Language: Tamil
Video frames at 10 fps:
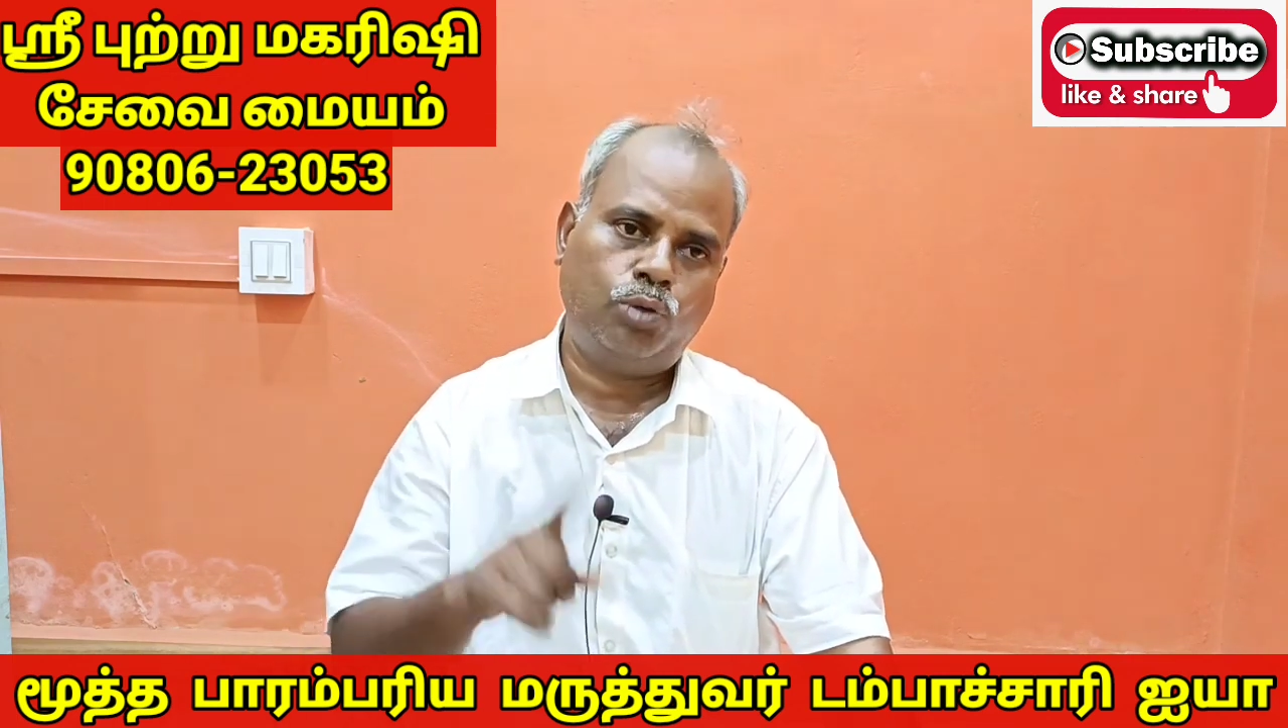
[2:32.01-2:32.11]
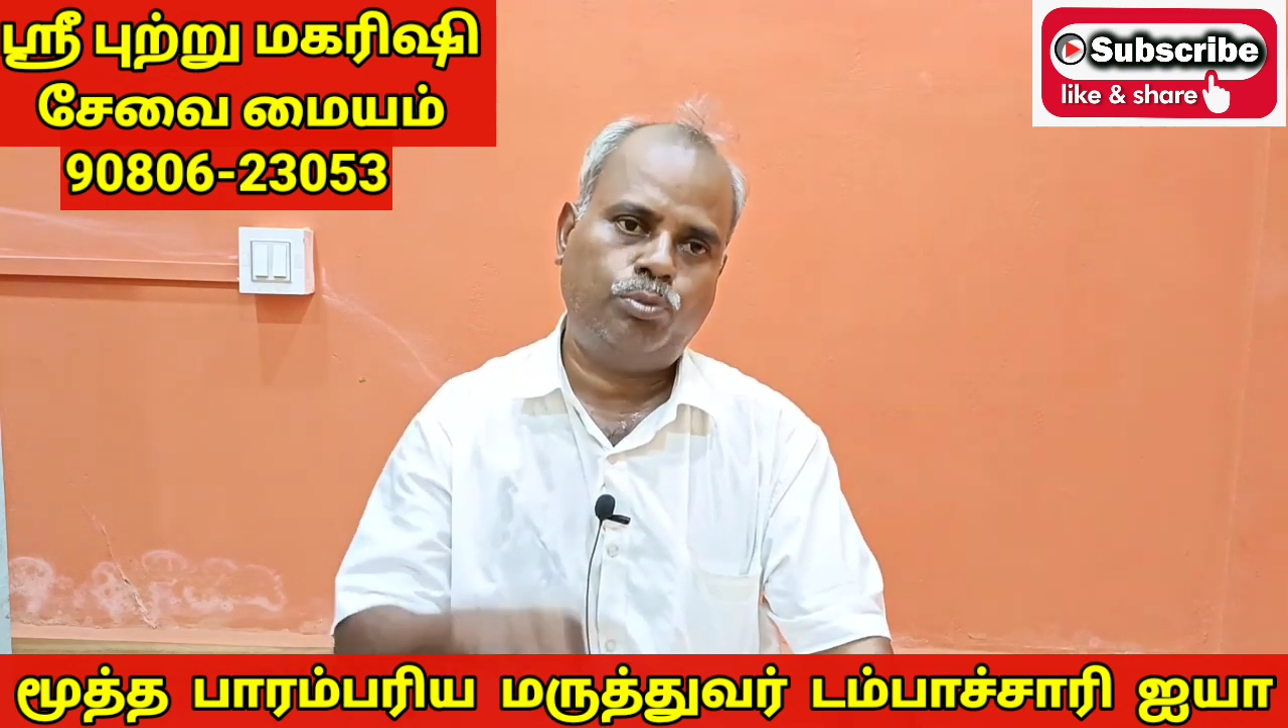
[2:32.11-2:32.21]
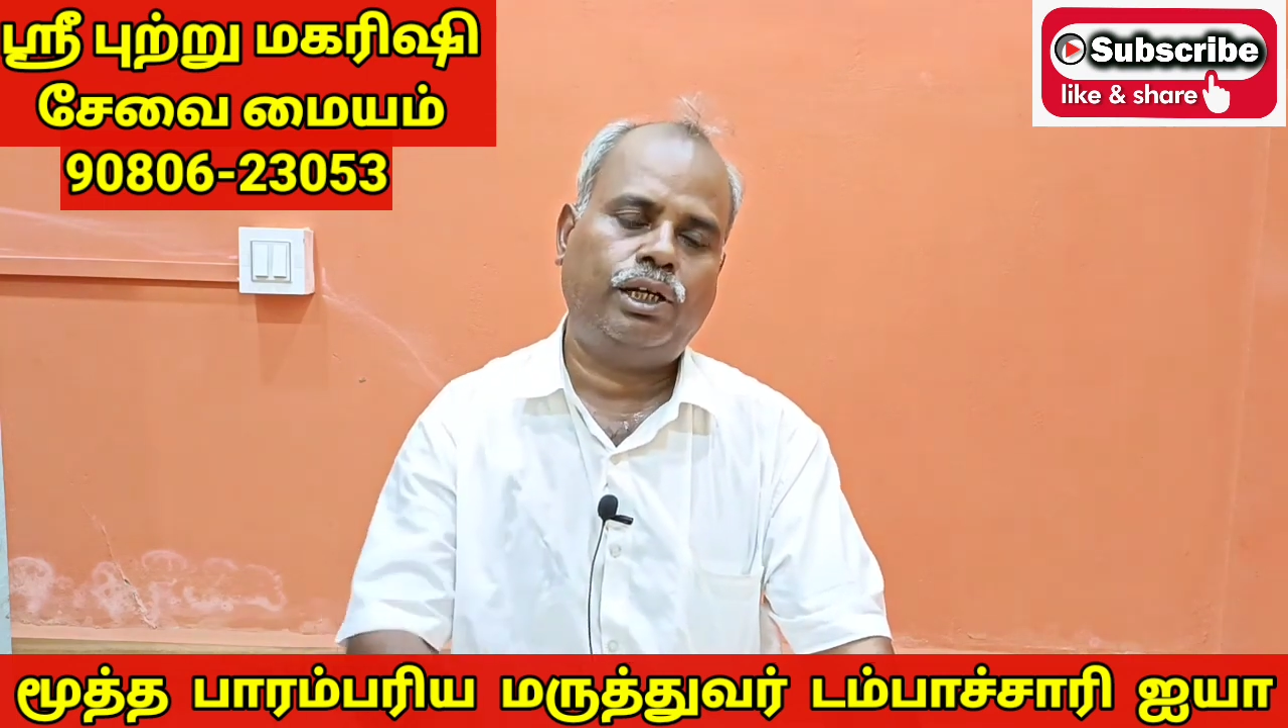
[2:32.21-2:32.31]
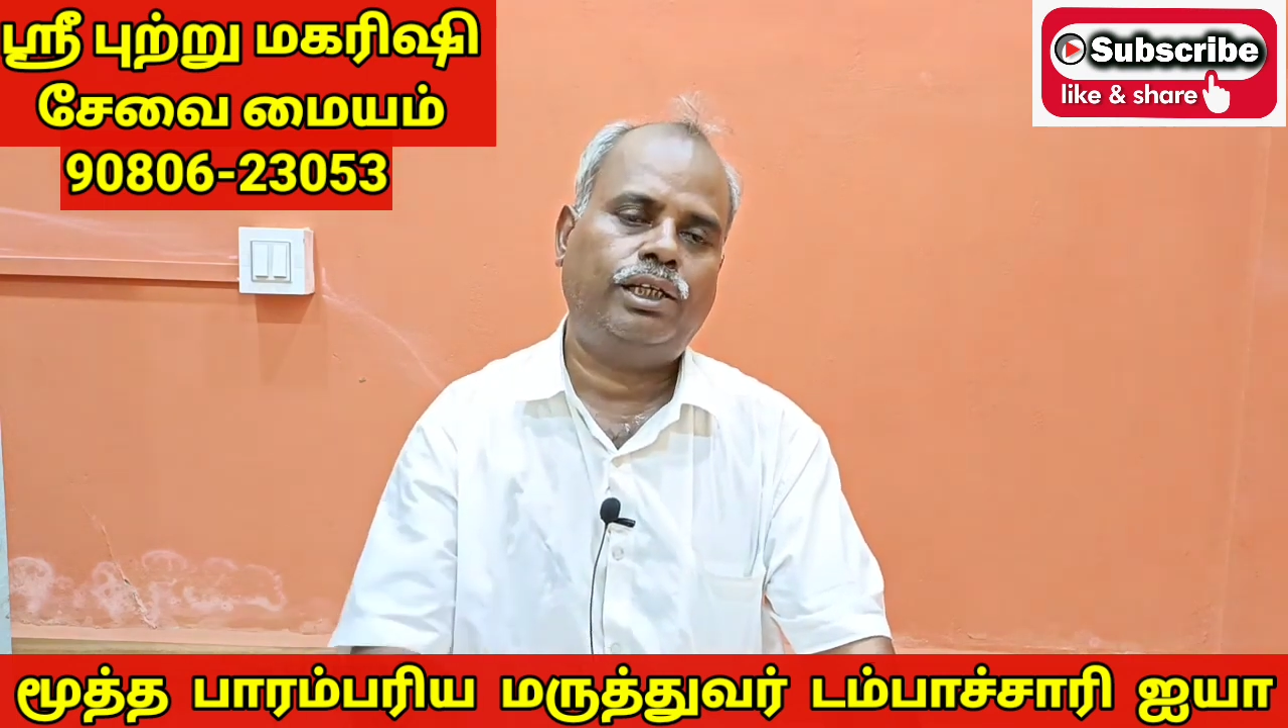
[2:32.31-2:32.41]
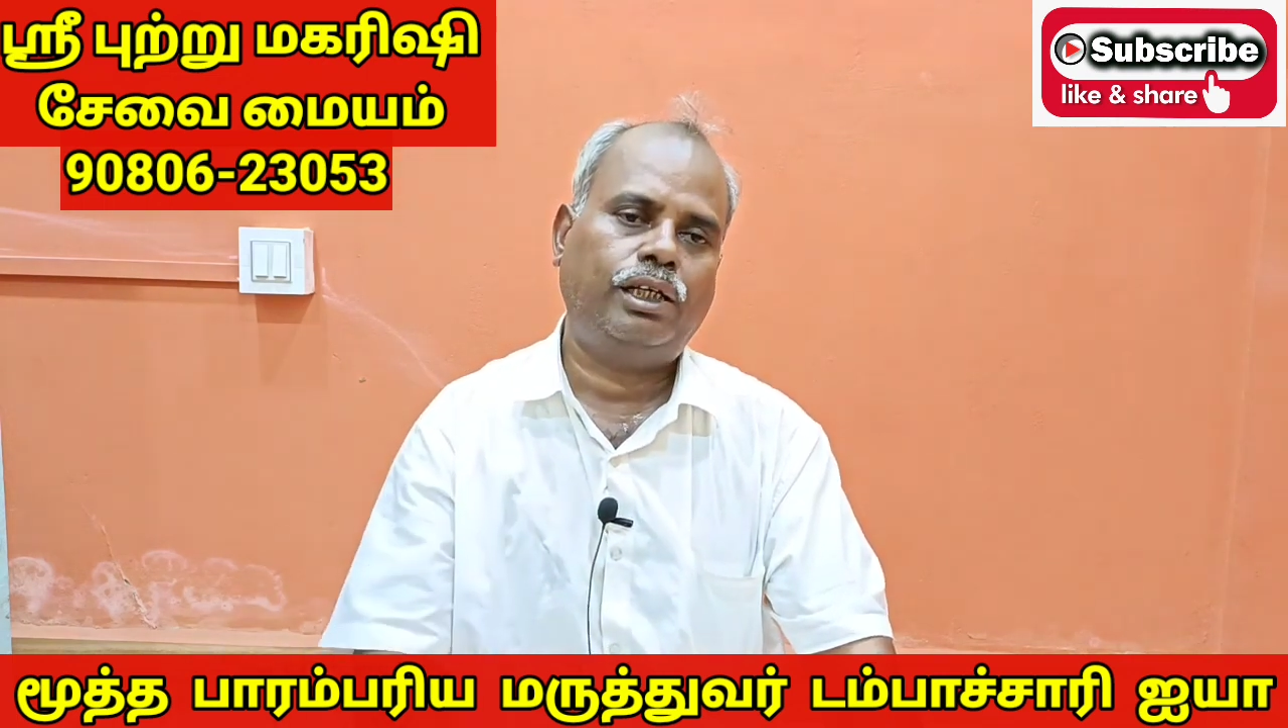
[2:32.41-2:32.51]

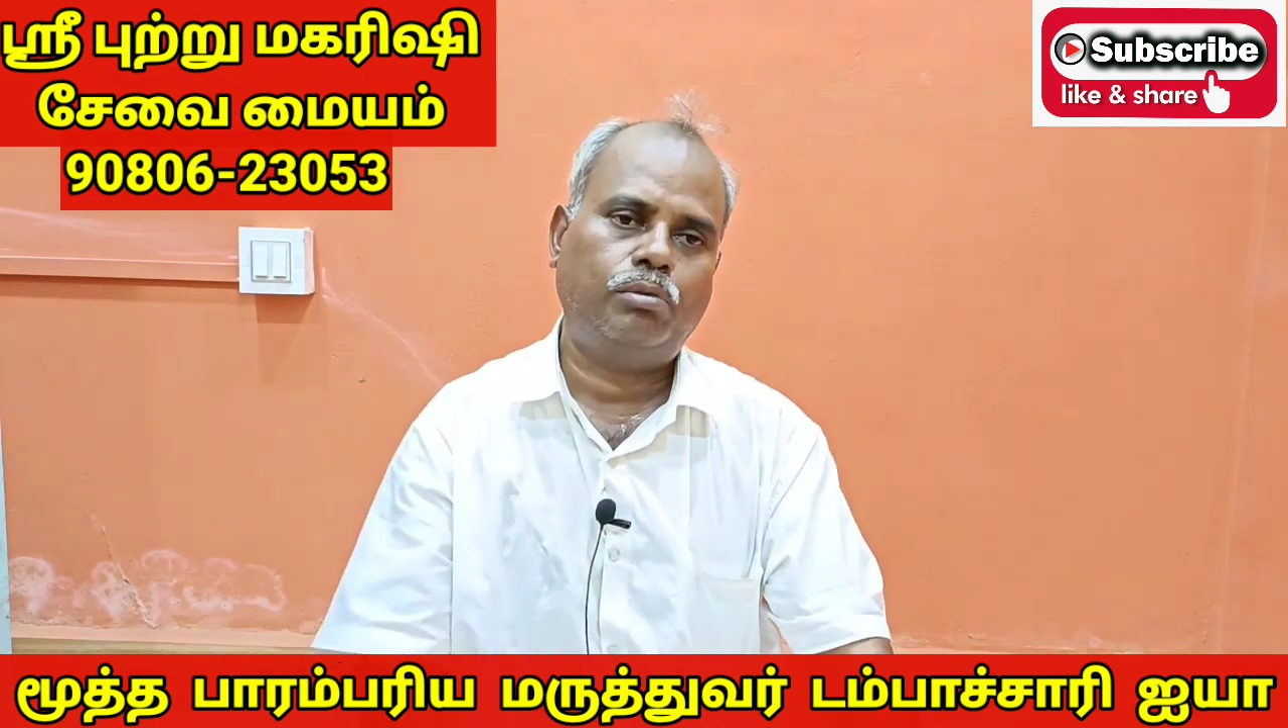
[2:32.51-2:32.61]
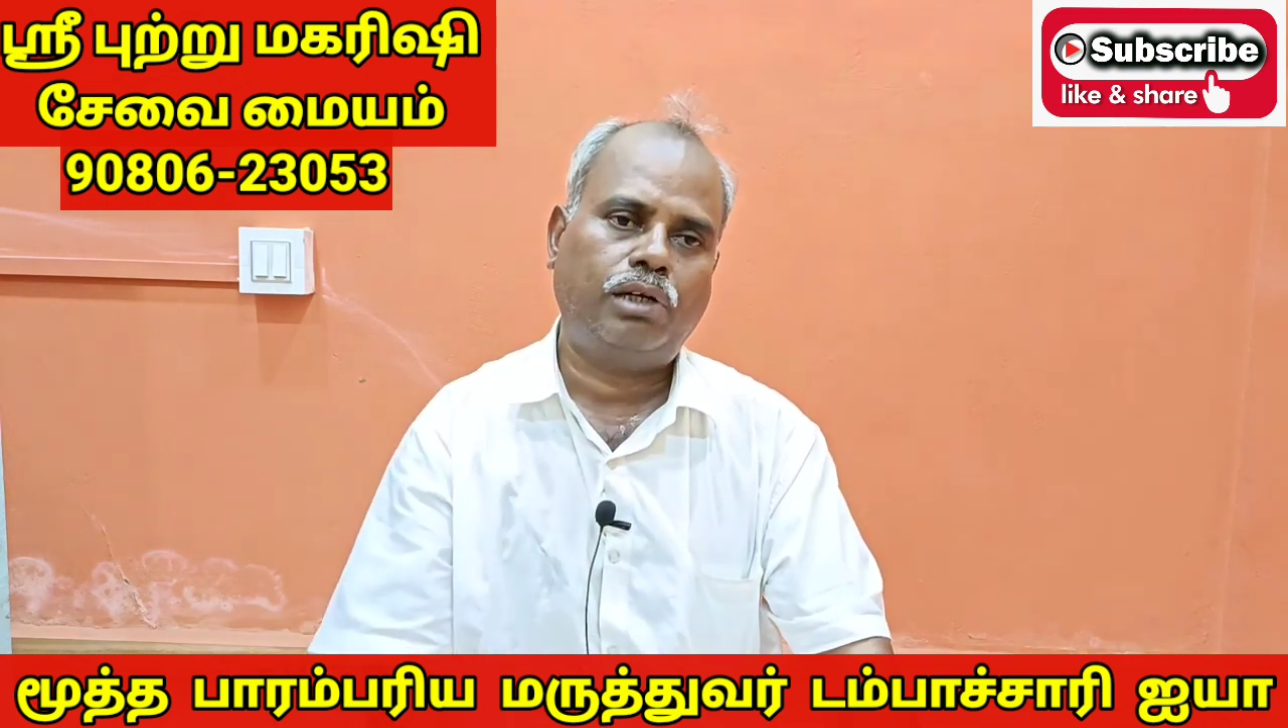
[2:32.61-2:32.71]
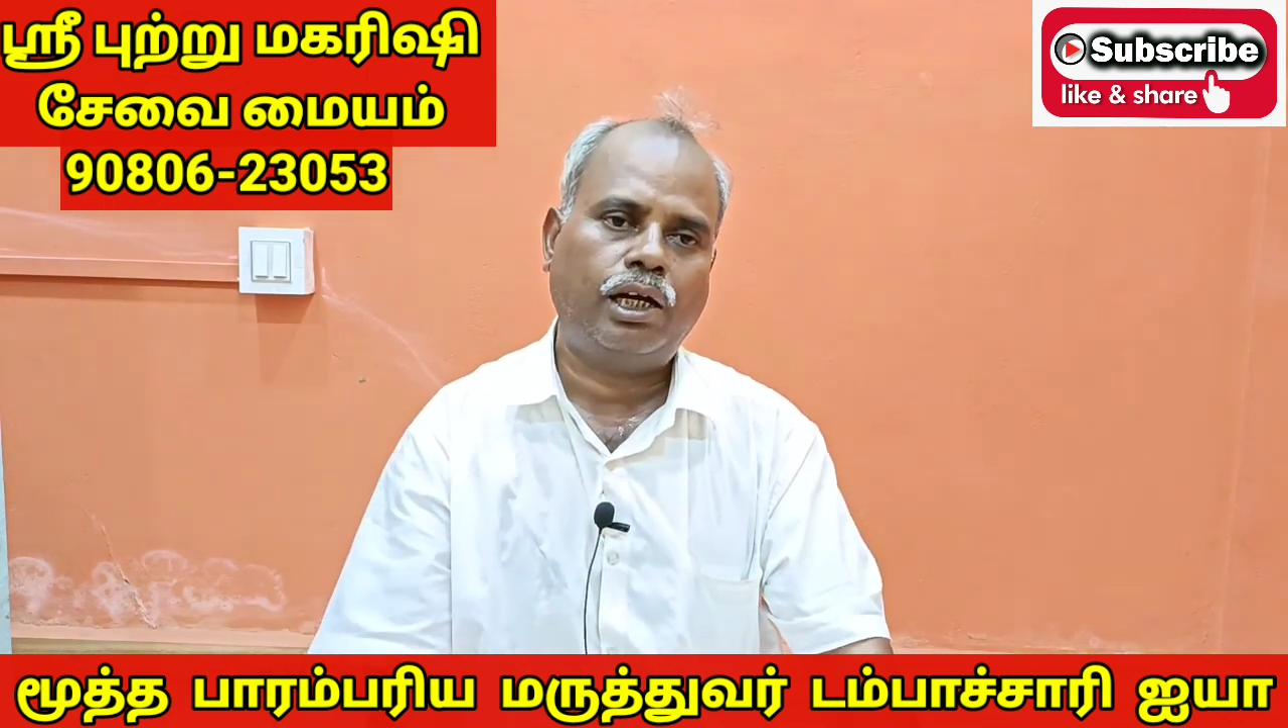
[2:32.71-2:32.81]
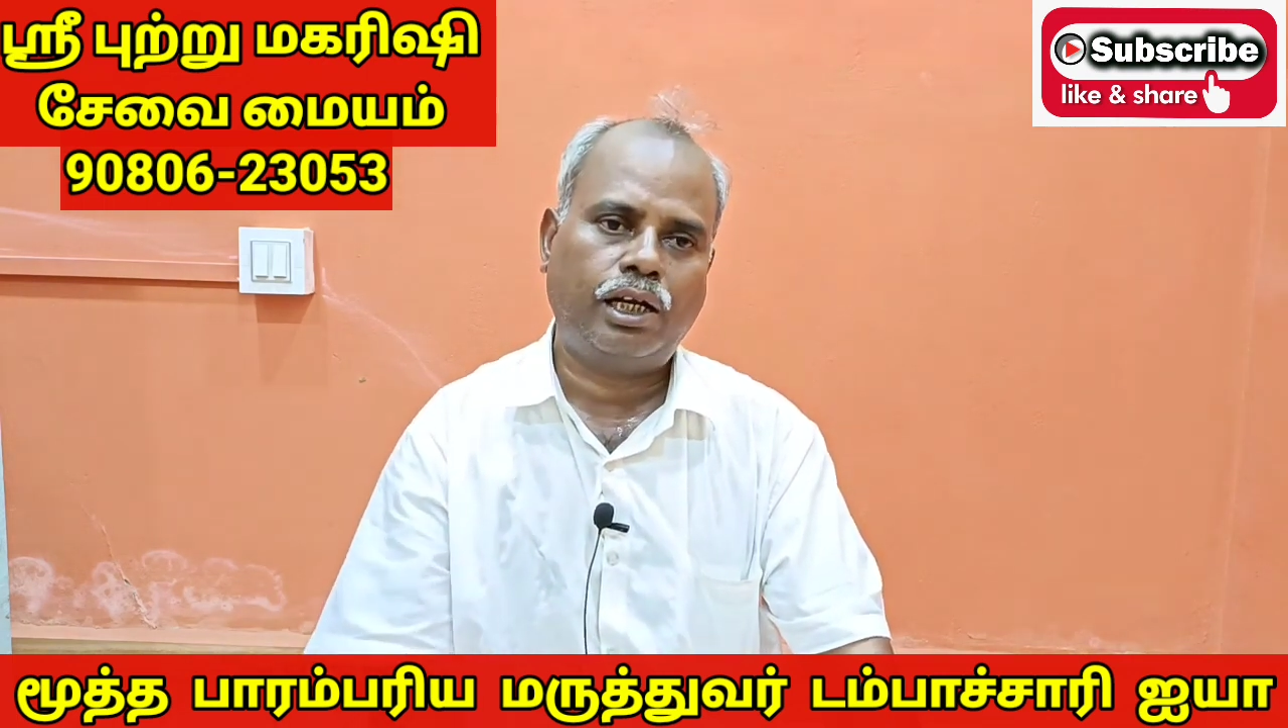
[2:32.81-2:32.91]
கொழுப்பு அதிகம்